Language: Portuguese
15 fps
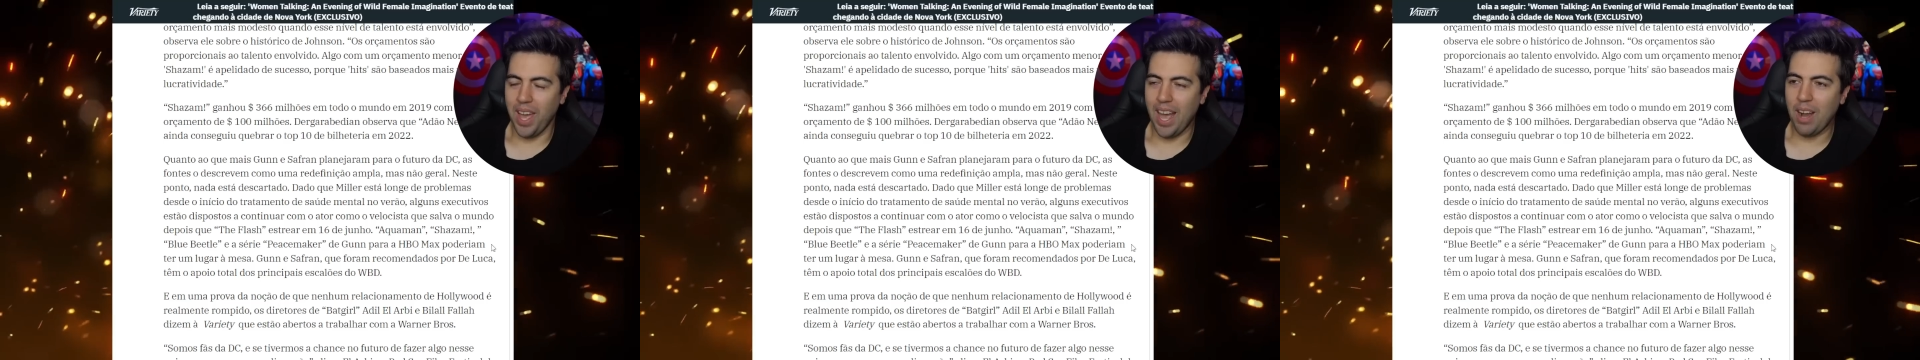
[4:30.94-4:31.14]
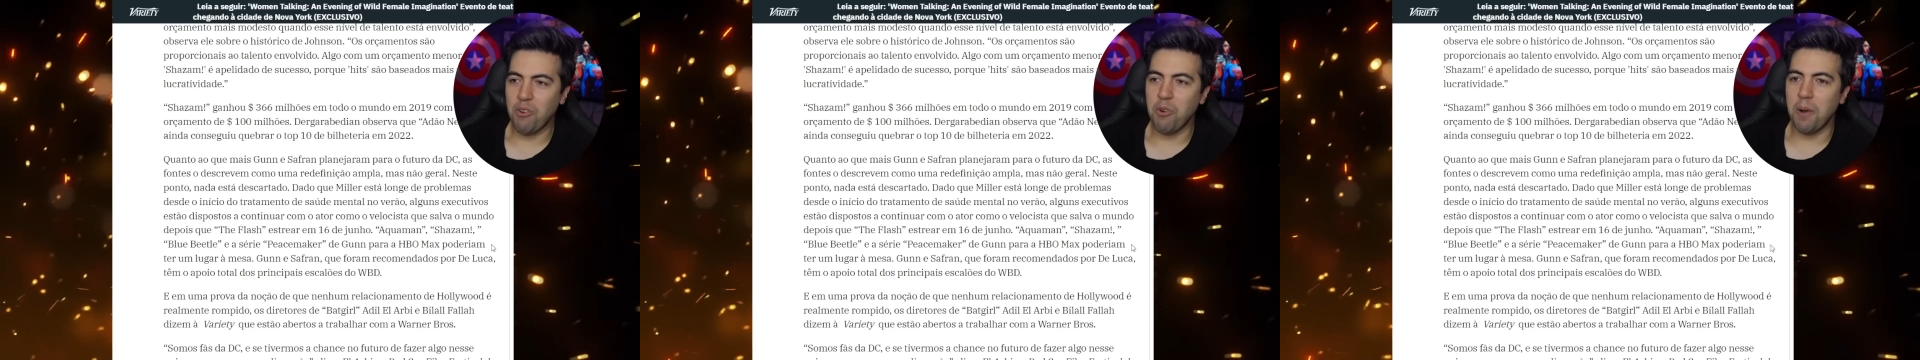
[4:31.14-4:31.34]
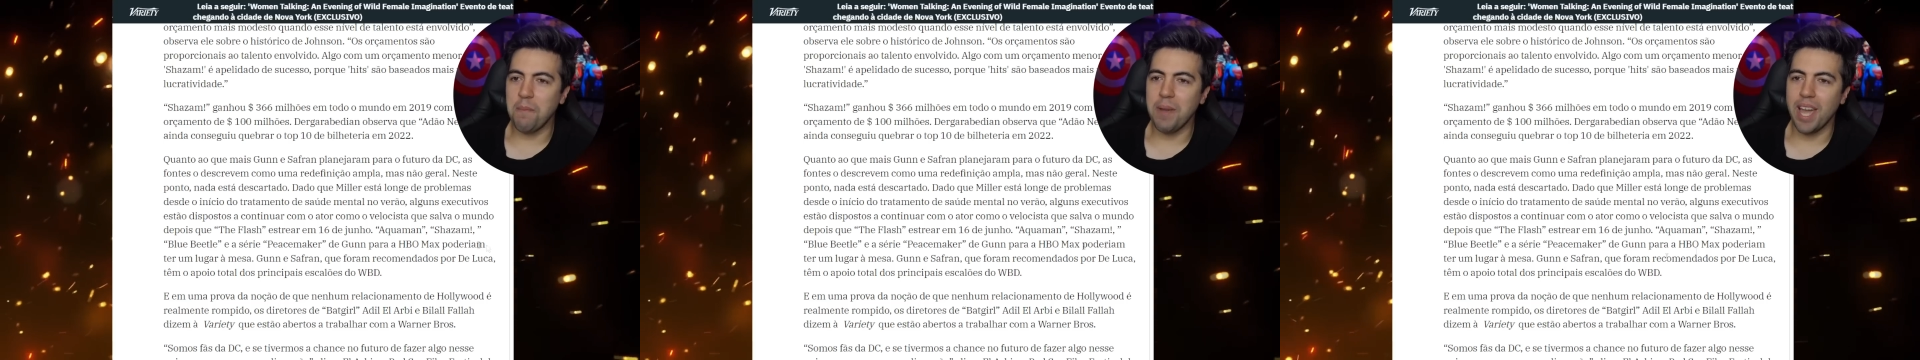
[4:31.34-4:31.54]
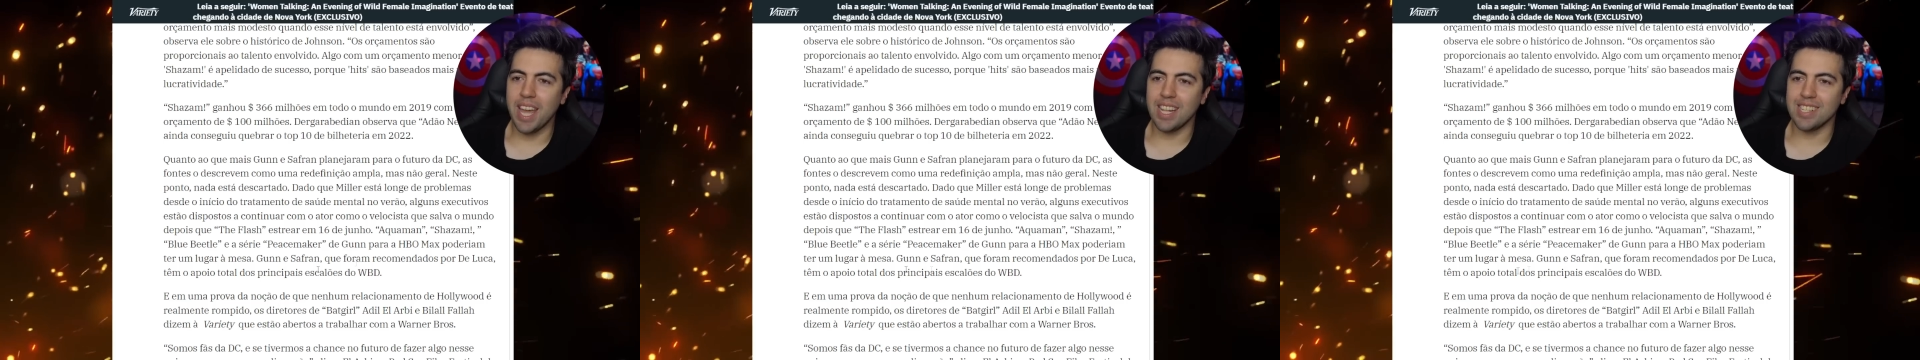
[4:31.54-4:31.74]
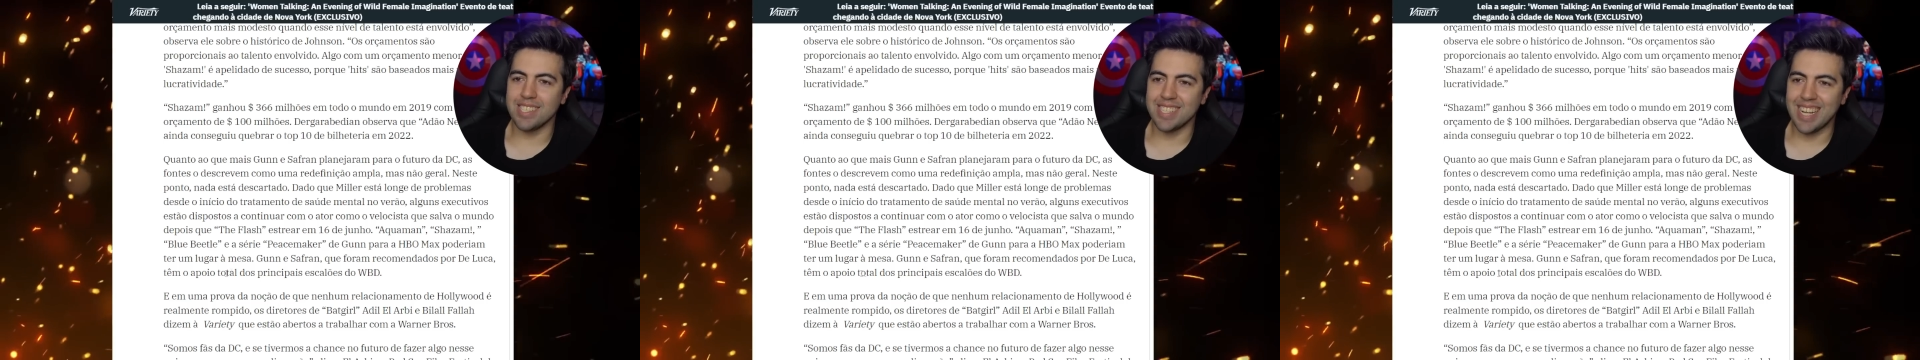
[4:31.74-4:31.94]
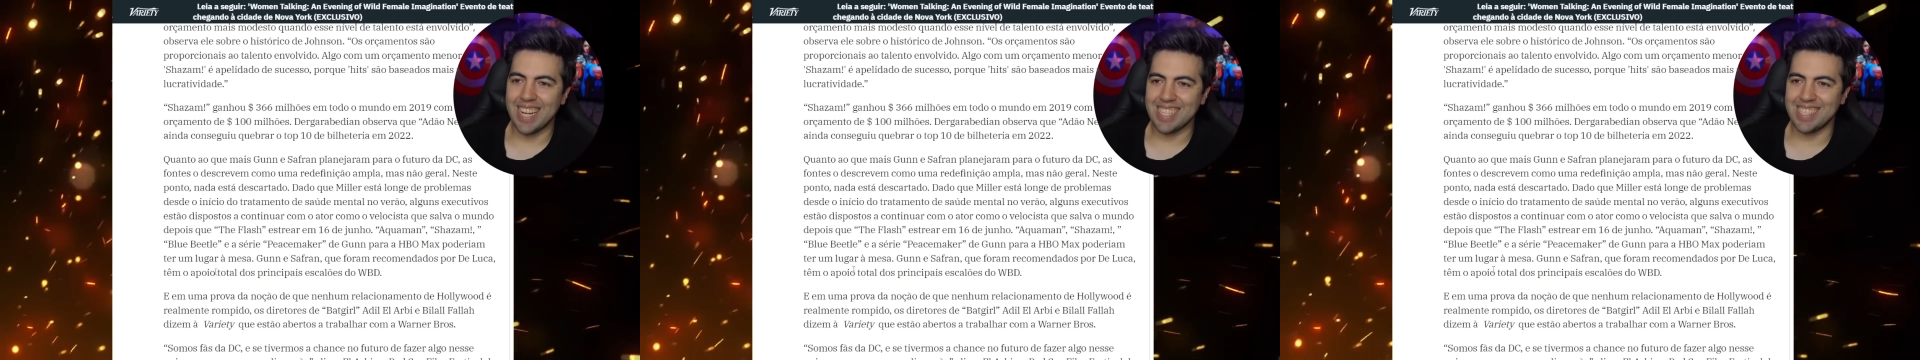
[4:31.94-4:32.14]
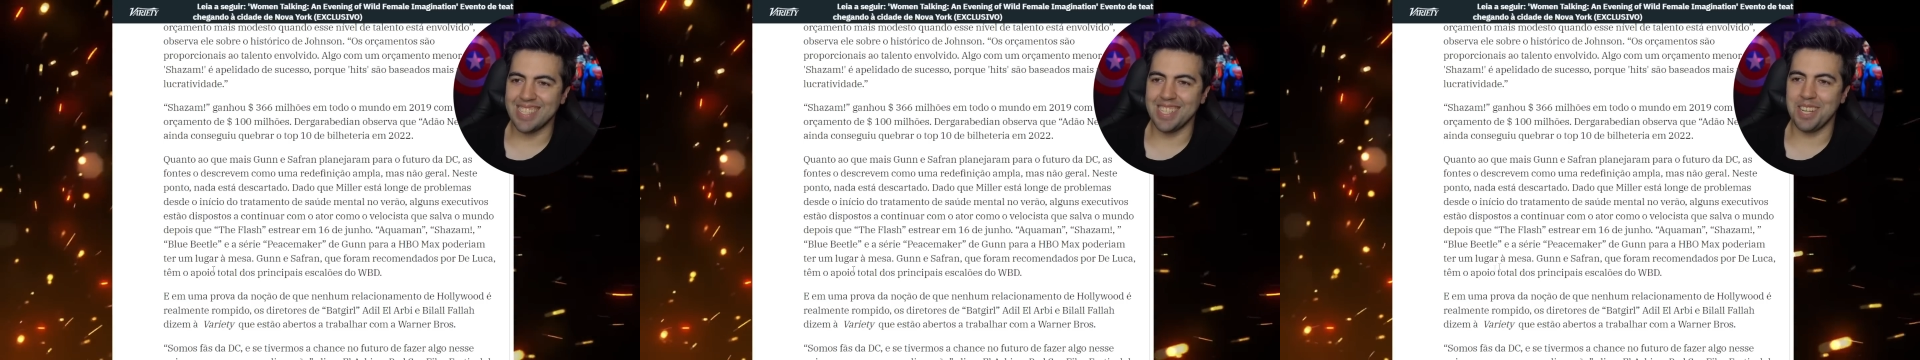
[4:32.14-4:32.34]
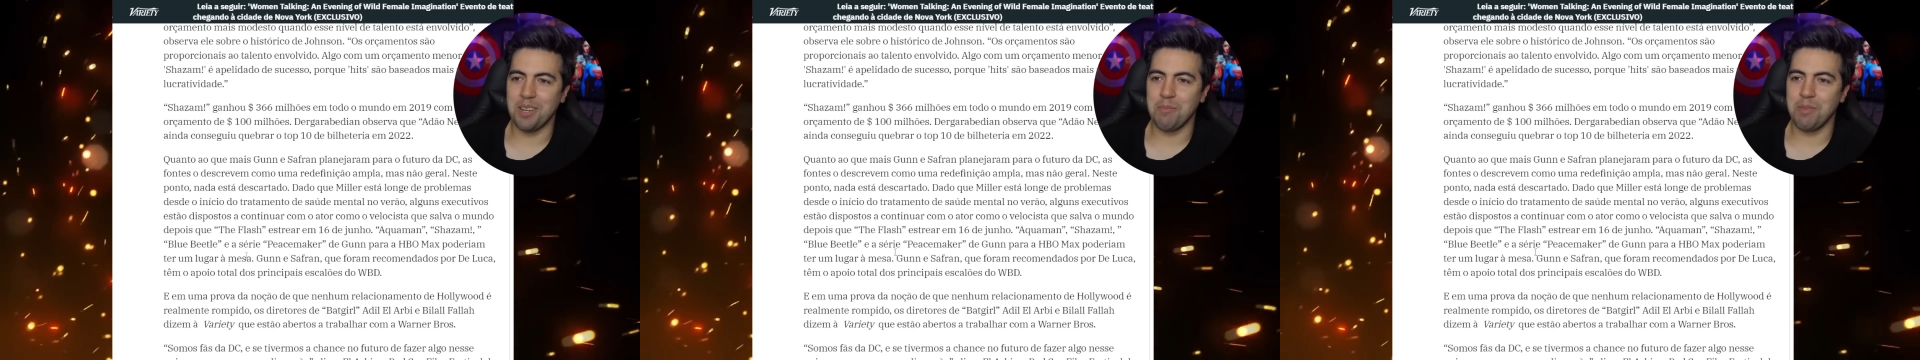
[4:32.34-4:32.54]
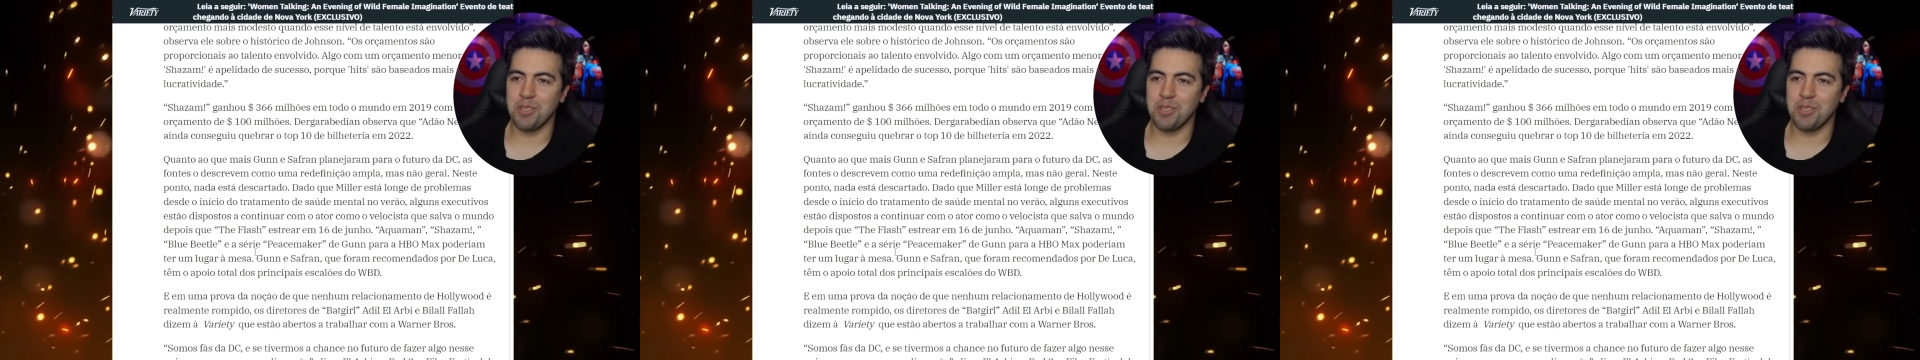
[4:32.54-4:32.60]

Aquaman, Shazam,